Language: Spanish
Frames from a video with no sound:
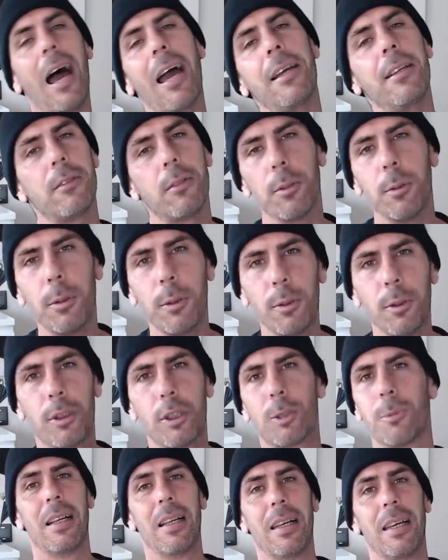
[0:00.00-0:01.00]

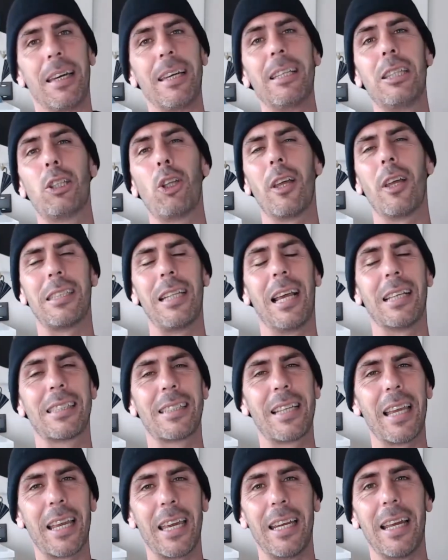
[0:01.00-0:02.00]
iTunes, en todas las
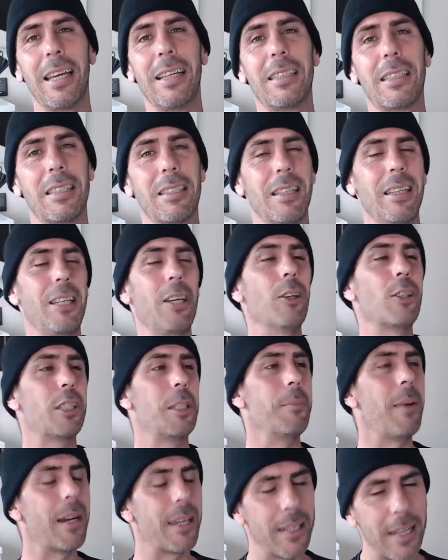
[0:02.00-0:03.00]
que queráis y os
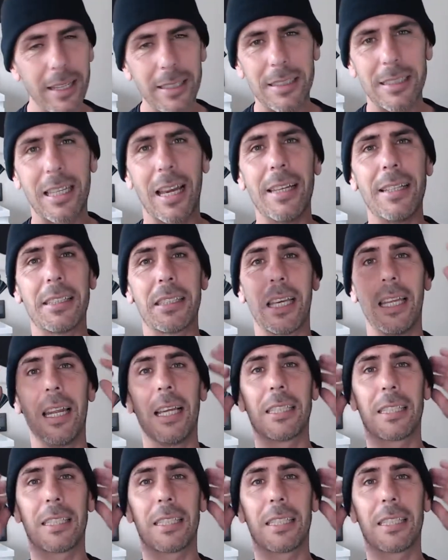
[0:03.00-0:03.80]
imaginéis, ahí están las